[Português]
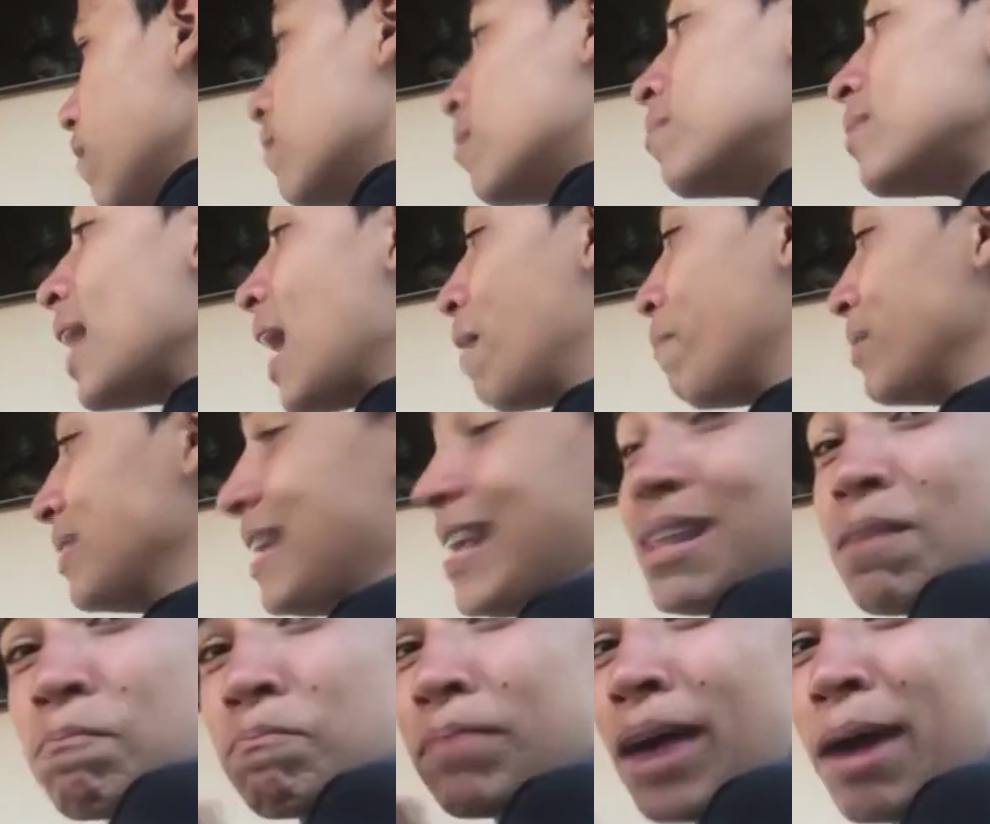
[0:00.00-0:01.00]
Vamos lá,
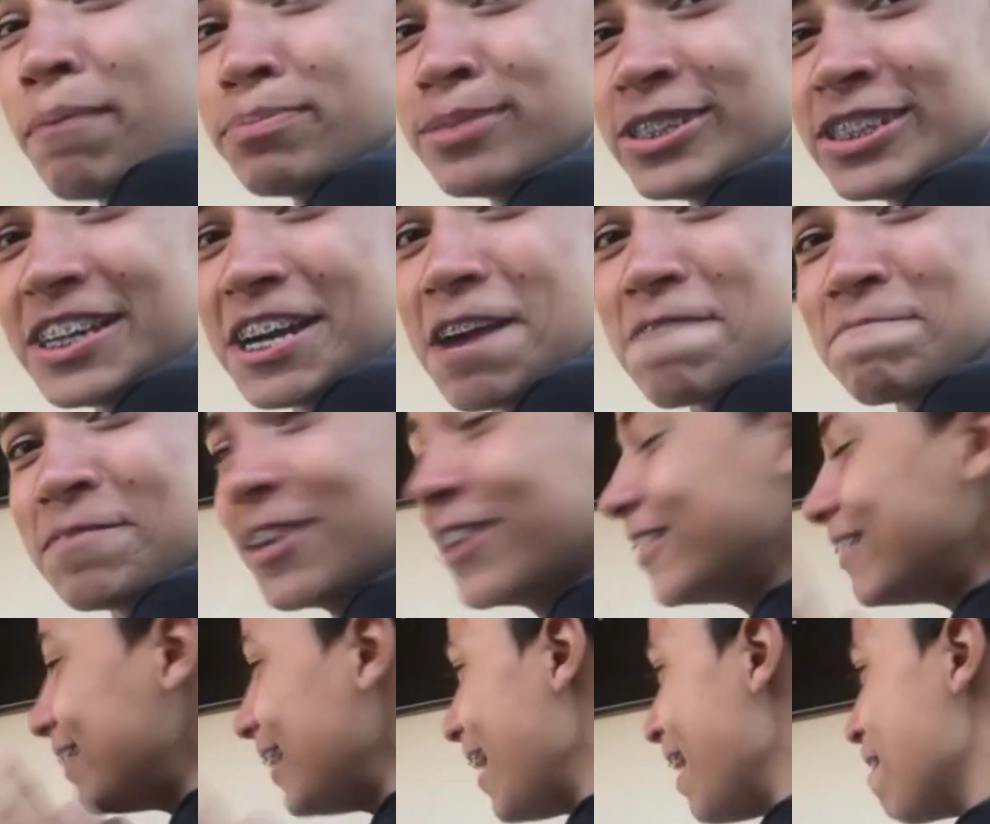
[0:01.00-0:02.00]
rapaziada, papo de
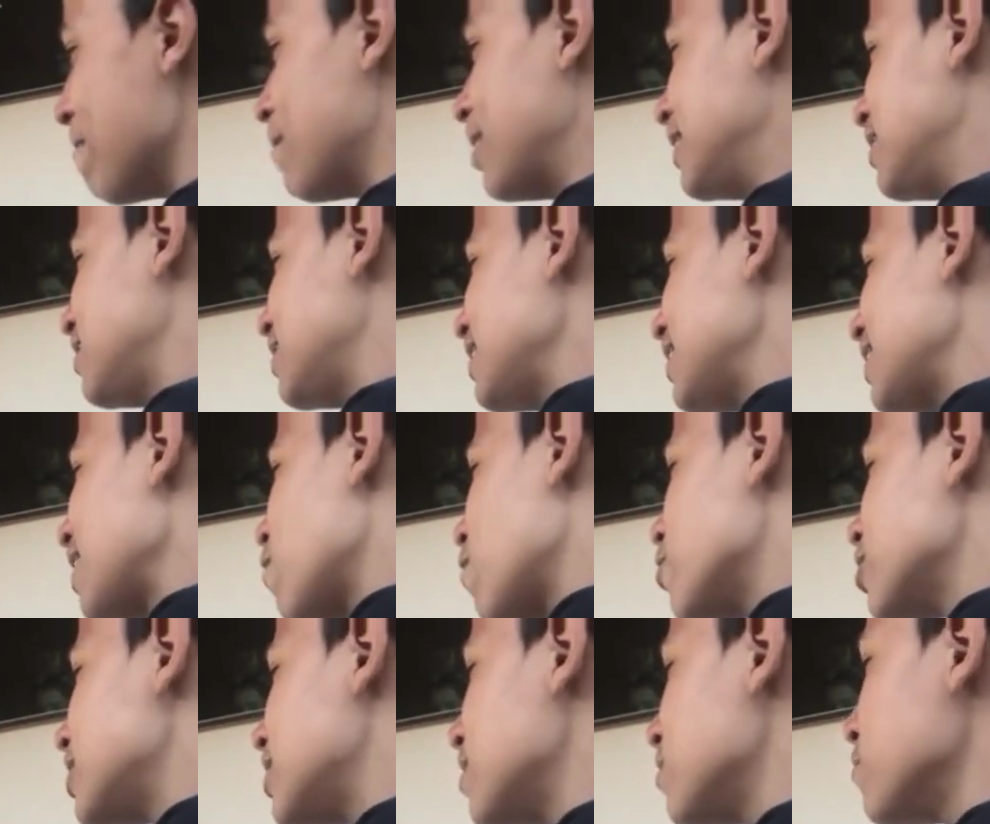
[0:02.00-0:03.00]
caminhoneiro, mano. Se você tá
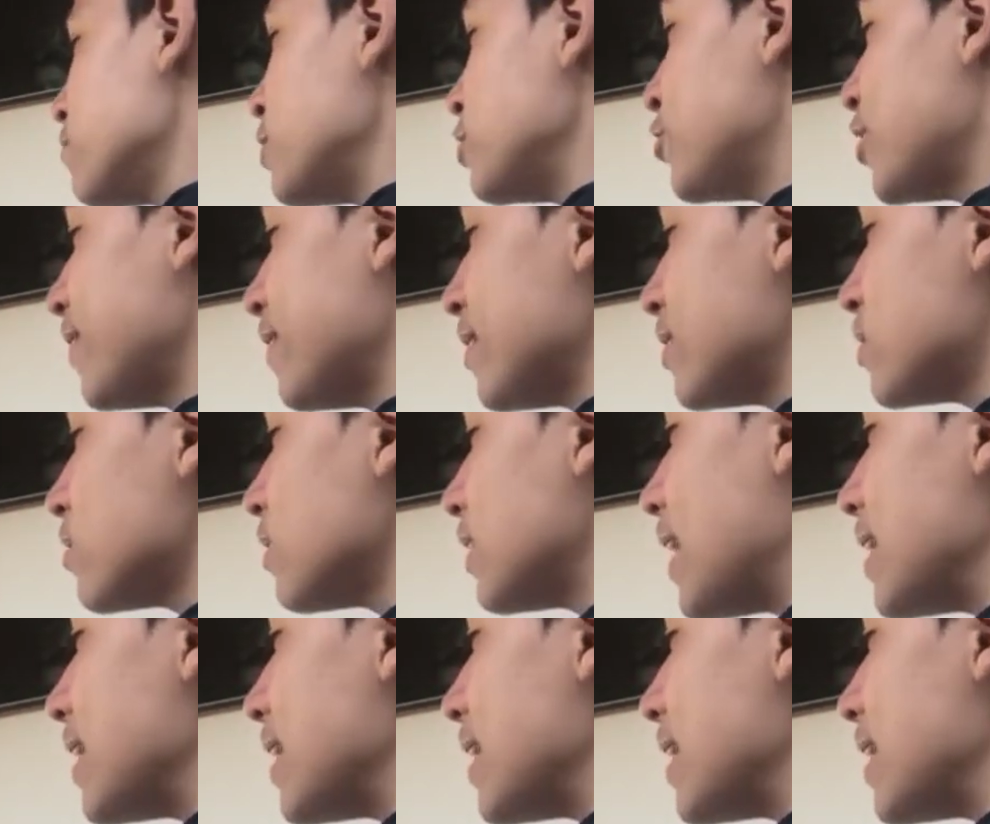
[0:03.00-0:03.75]
gostando do vídeo, já deixa seu